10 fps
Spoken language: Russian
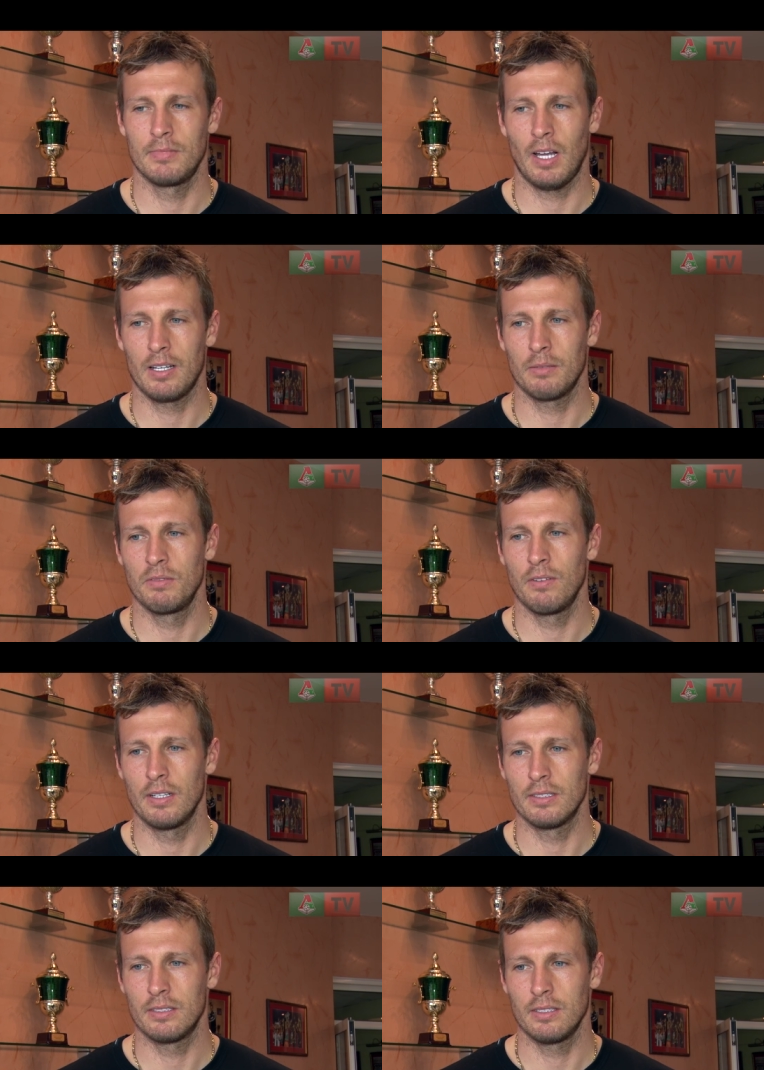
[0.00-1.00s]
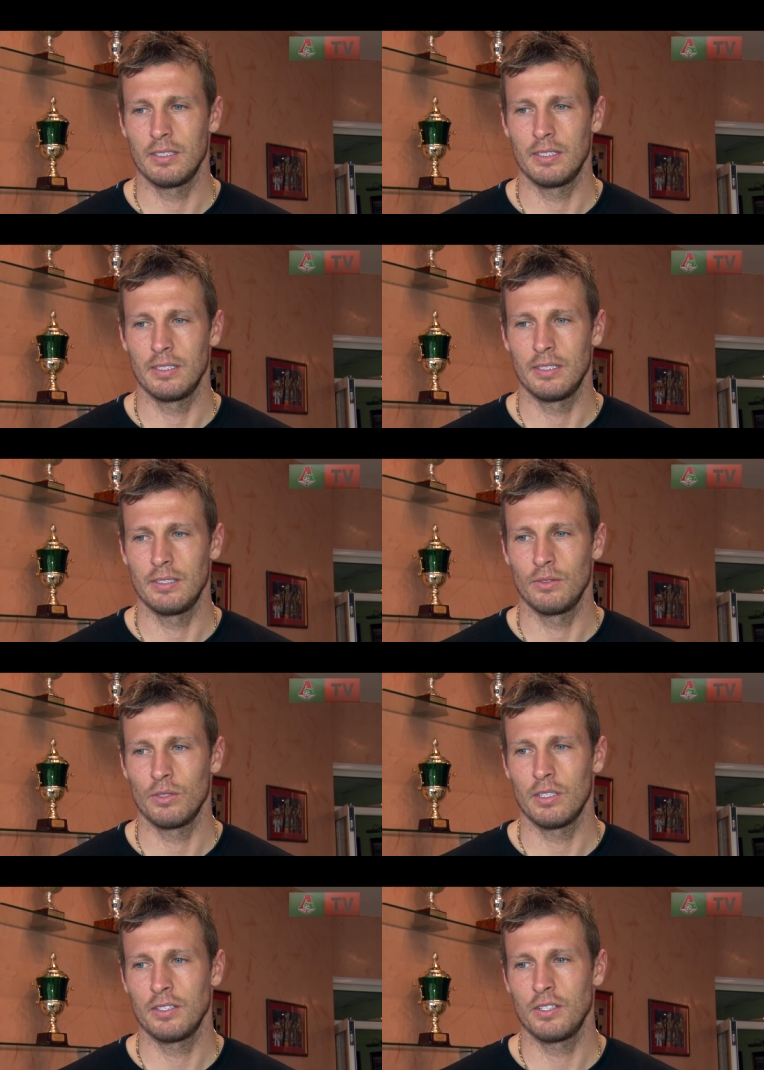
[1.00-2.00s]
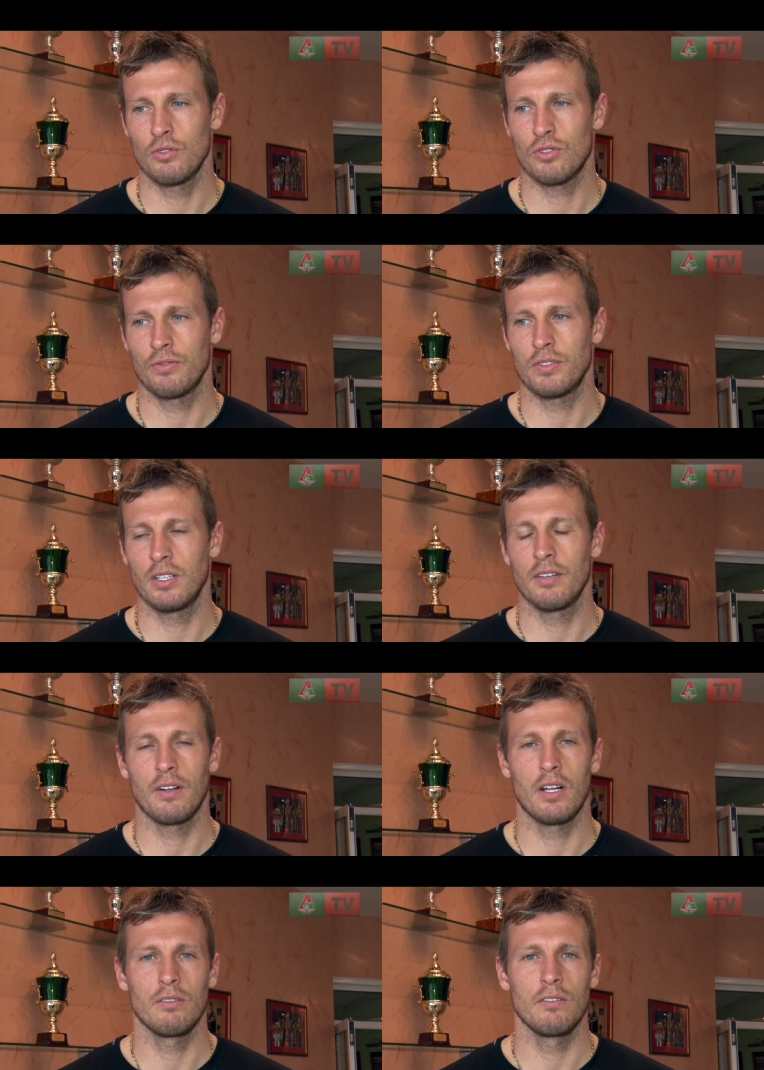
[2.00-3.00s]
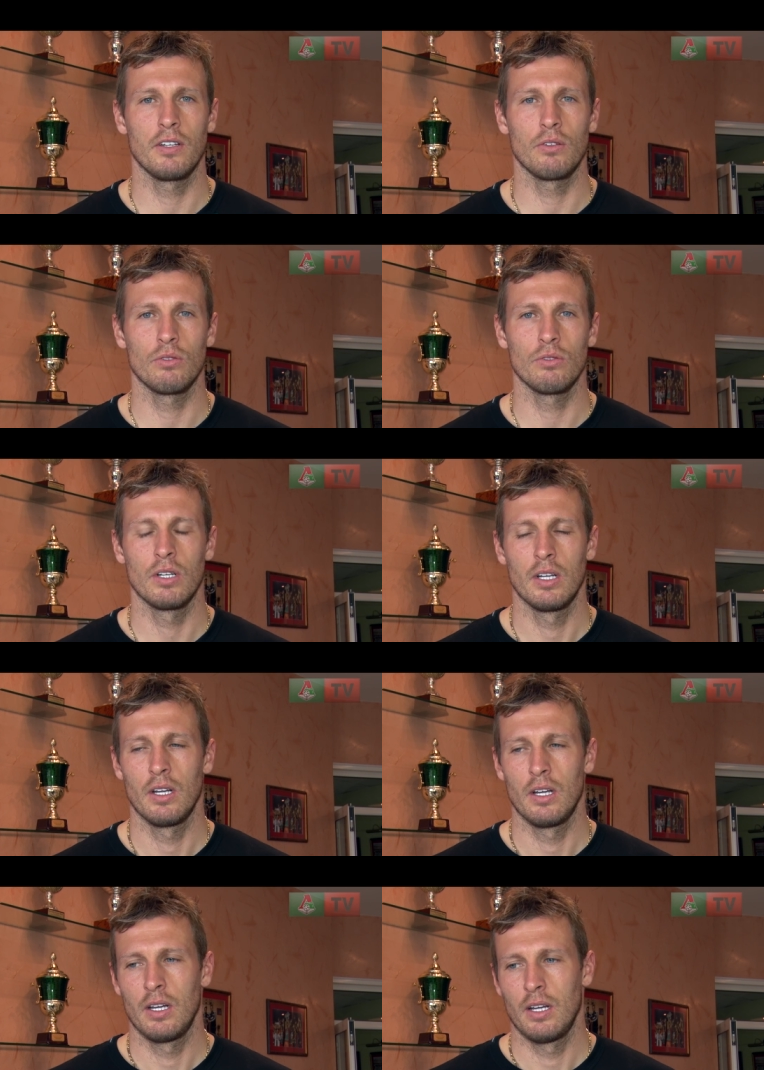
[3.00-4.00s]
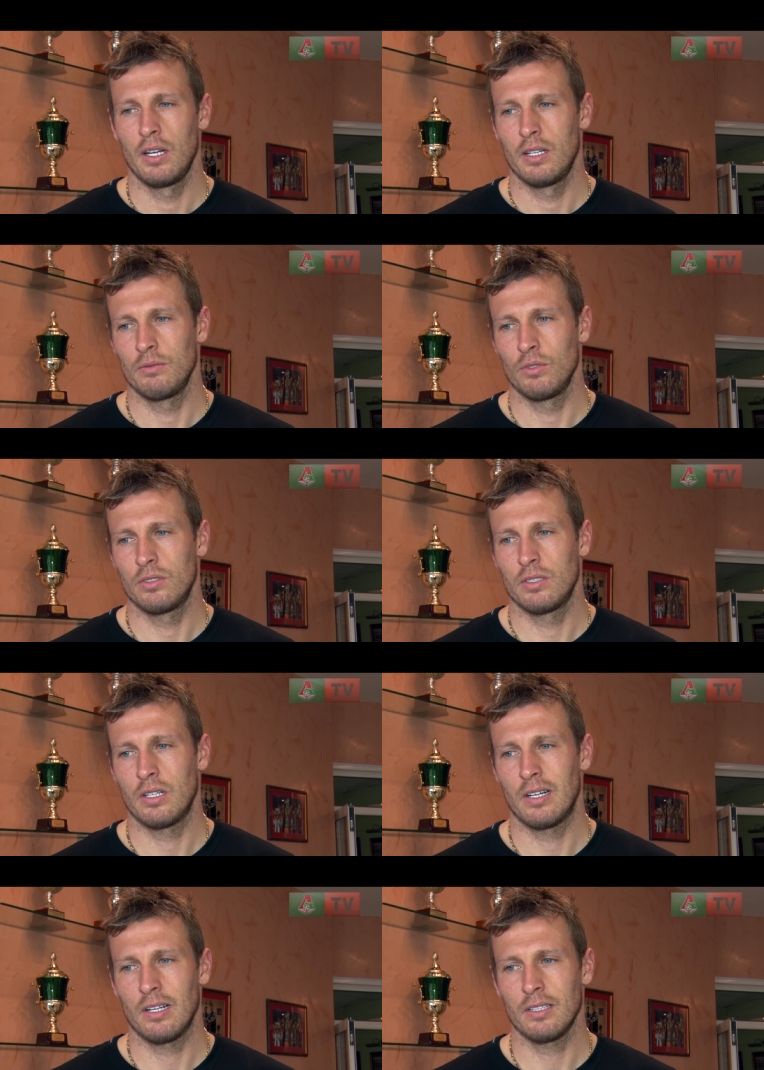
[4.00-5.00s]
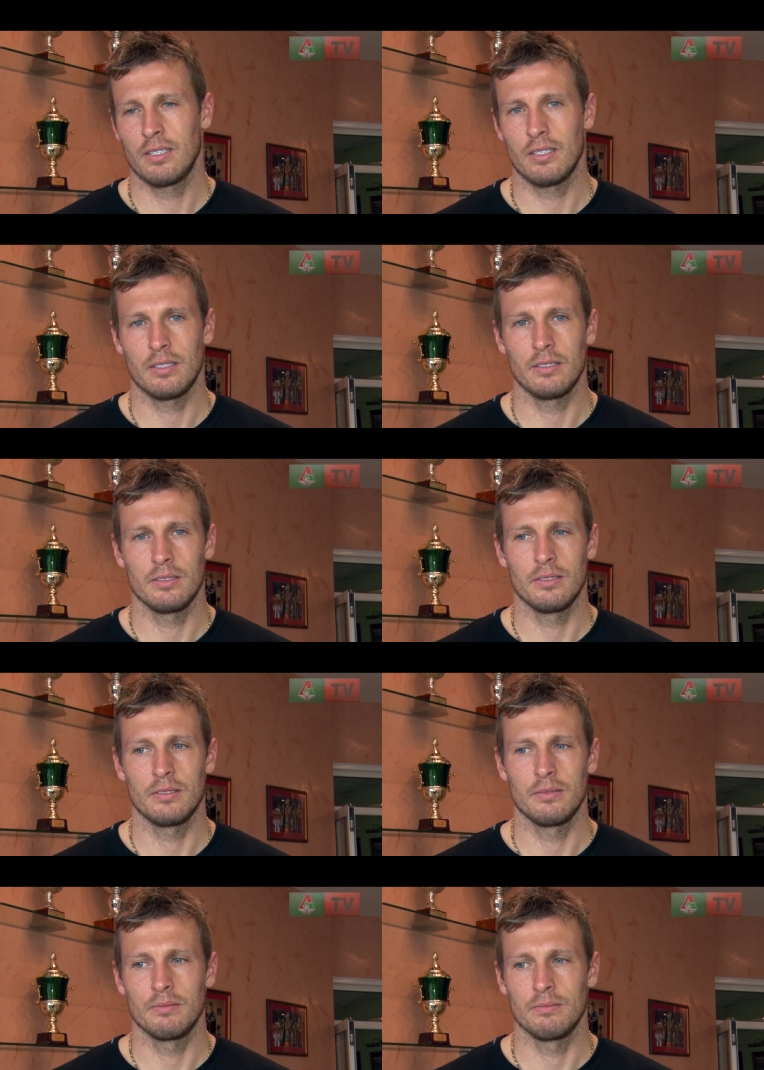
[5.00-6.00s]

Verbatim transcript: так бывает. И, но я надеюсь, что всегда вкладывал в игру вот характер, э,